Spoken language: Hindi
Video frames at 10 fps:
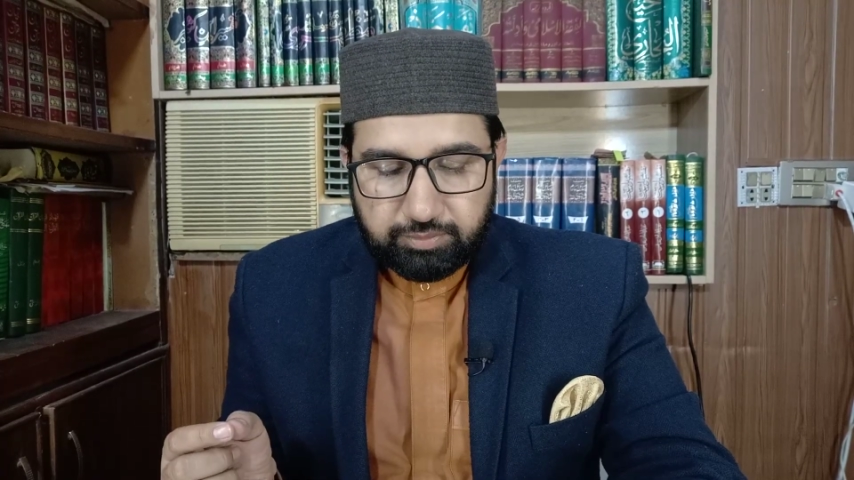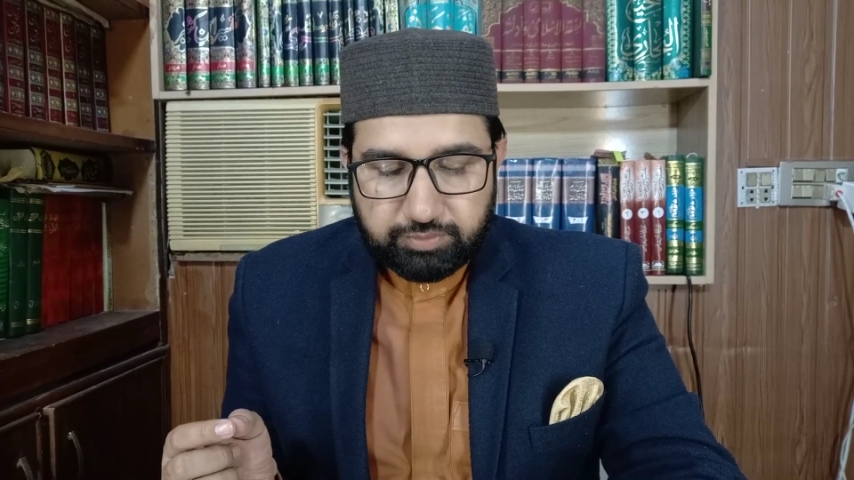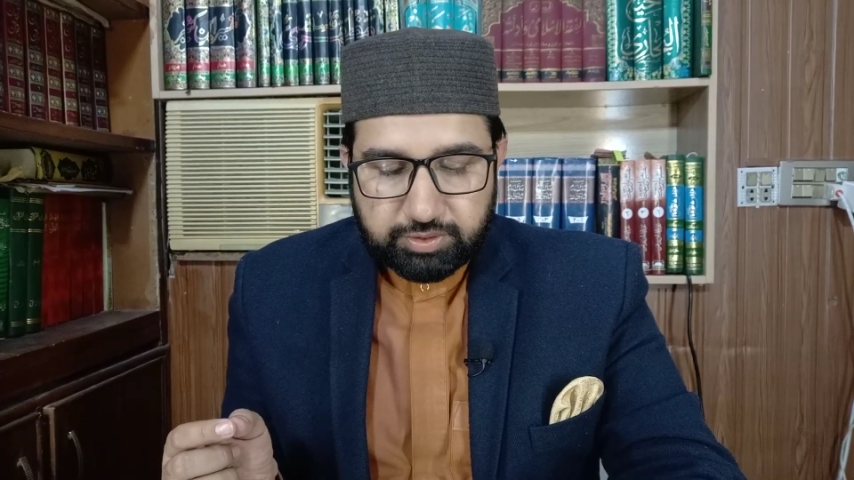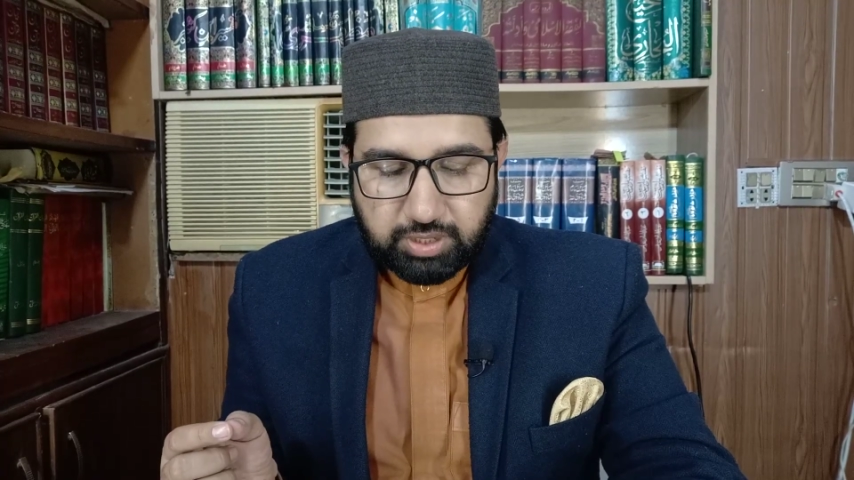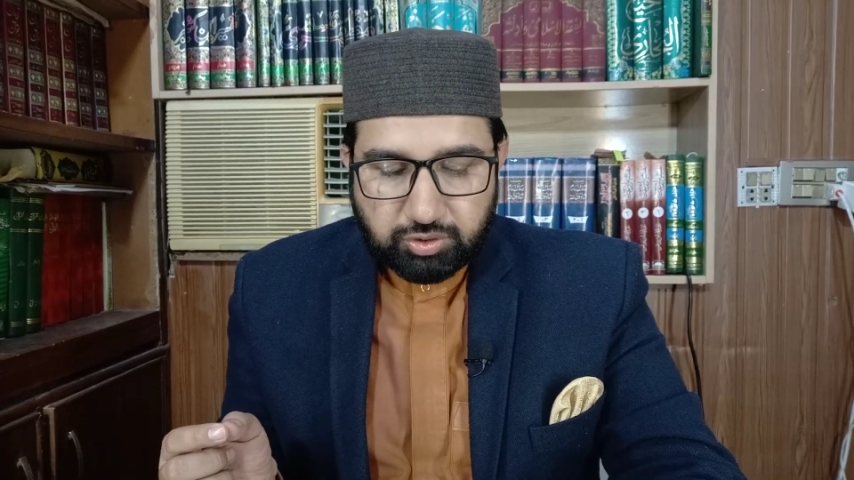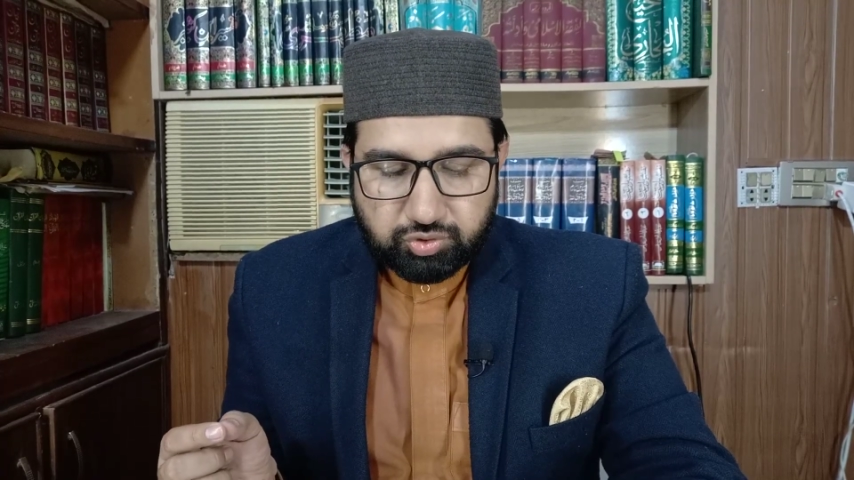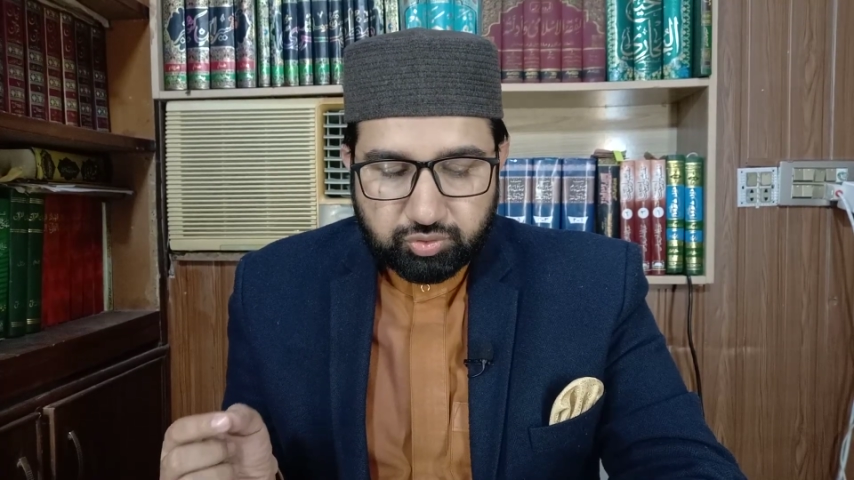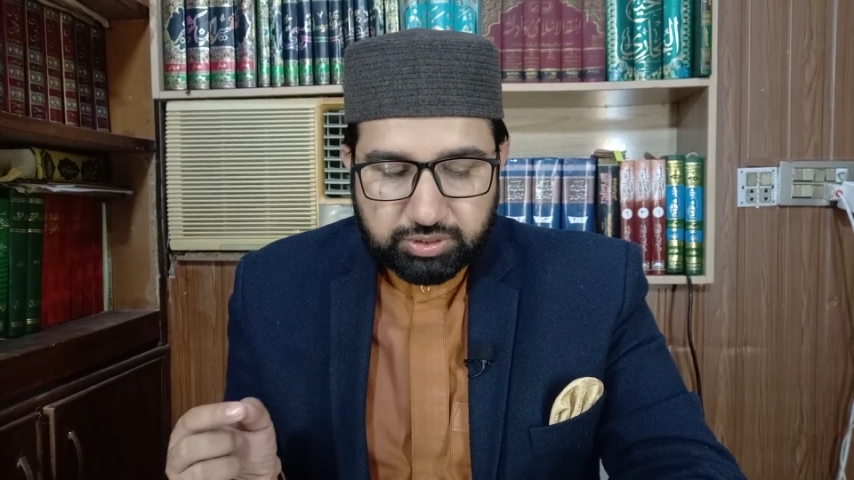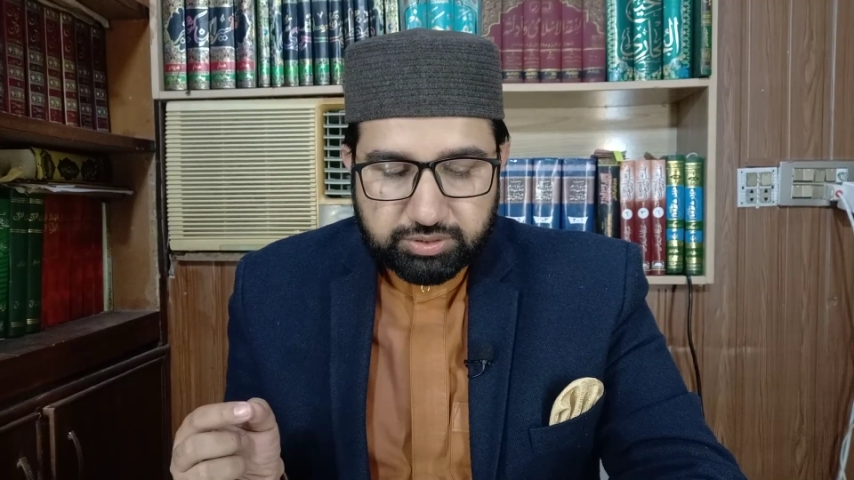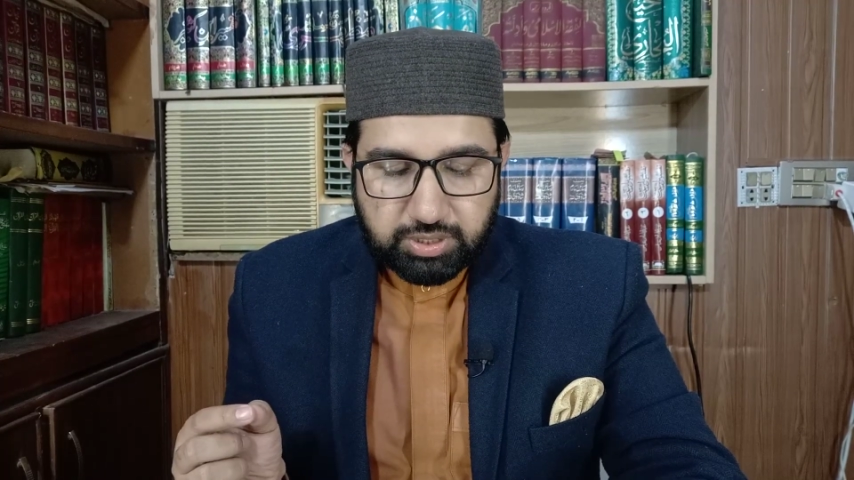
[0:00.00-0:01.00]
व तक
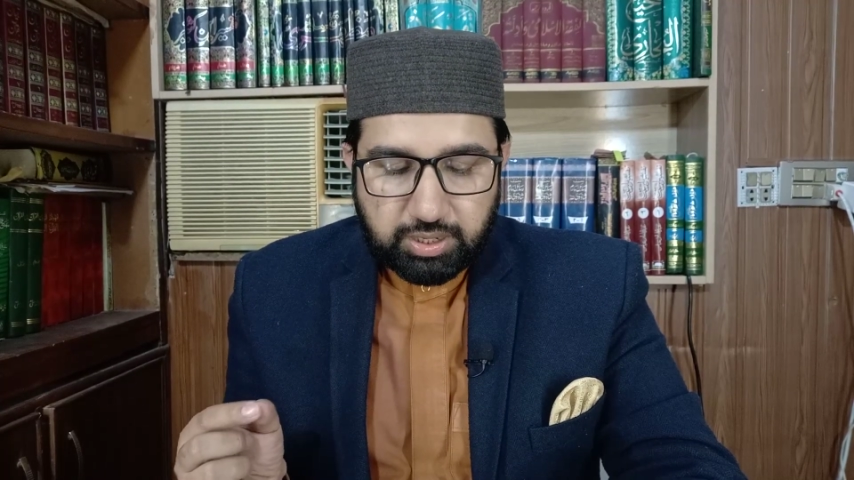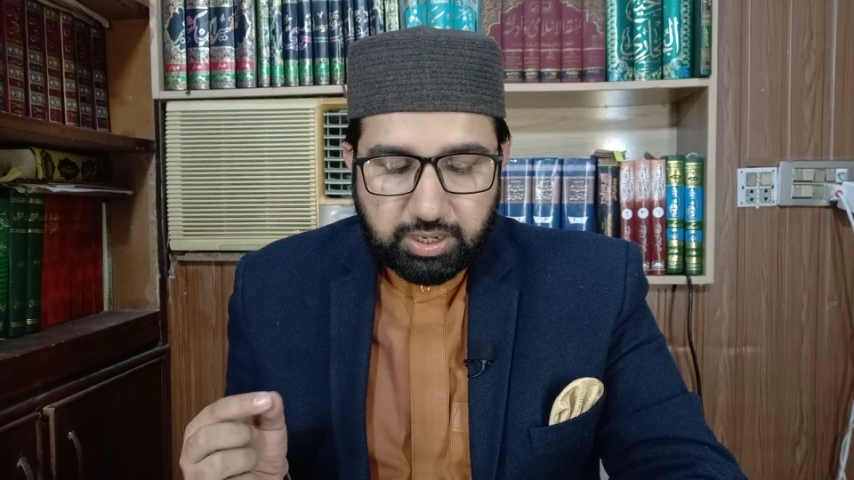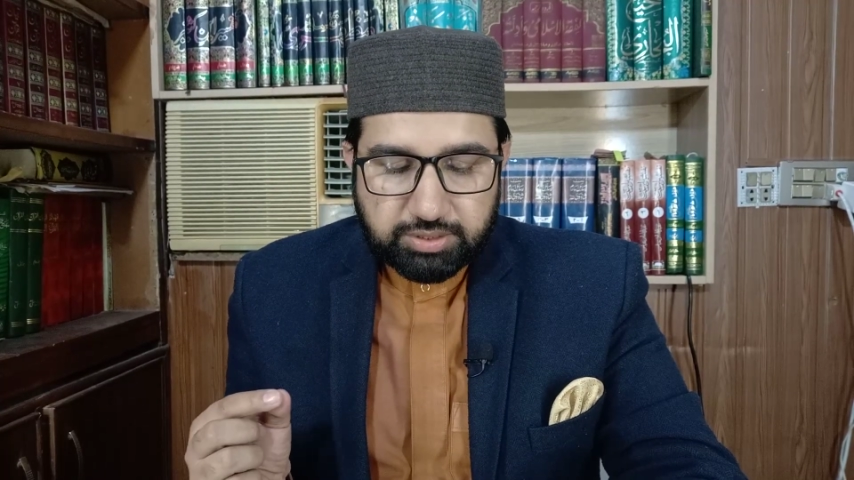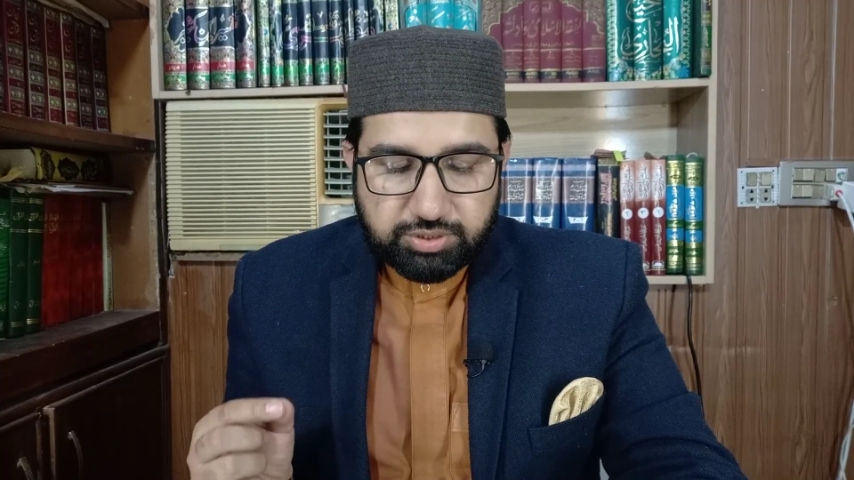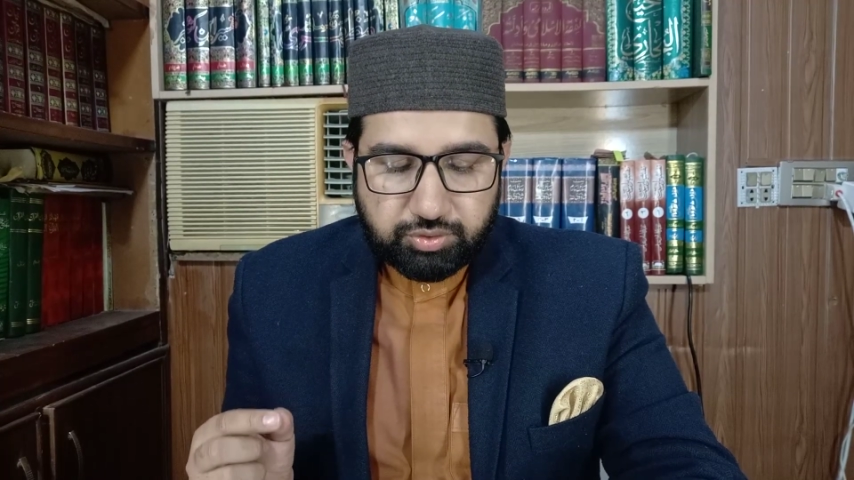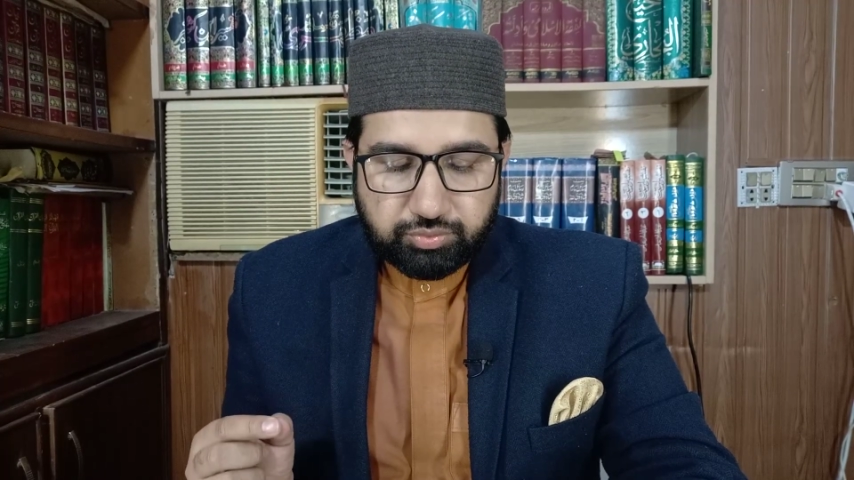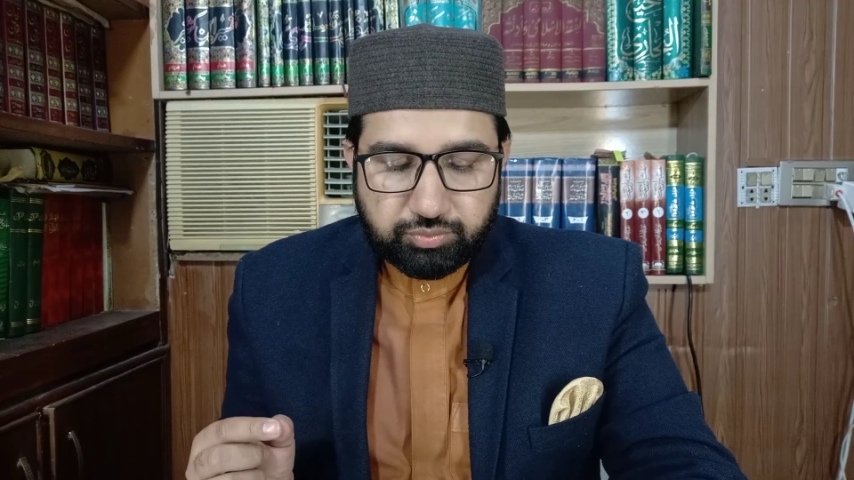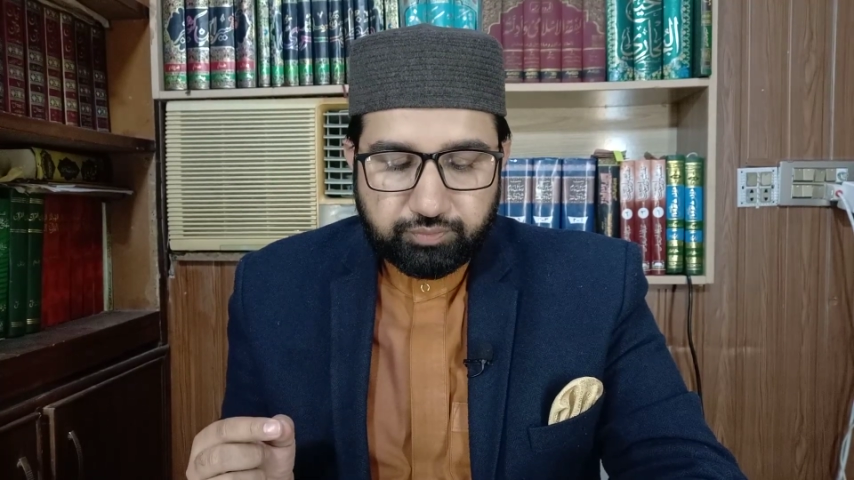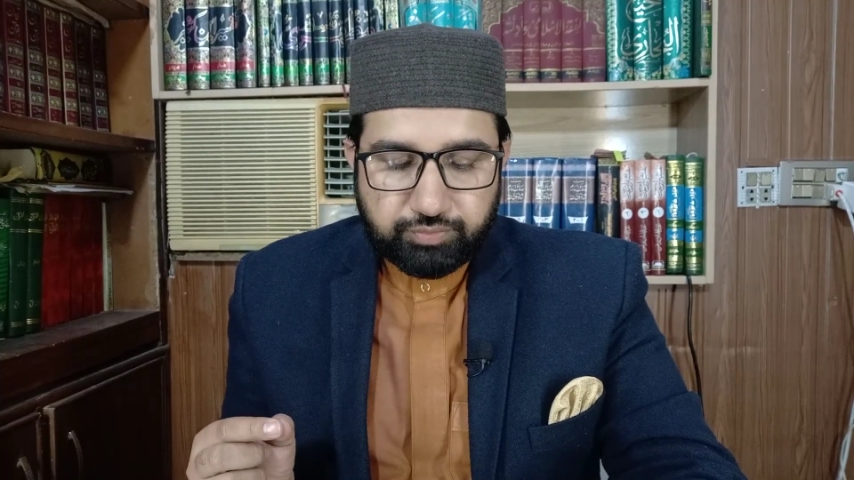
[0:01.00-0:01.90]
जला जलाज़लू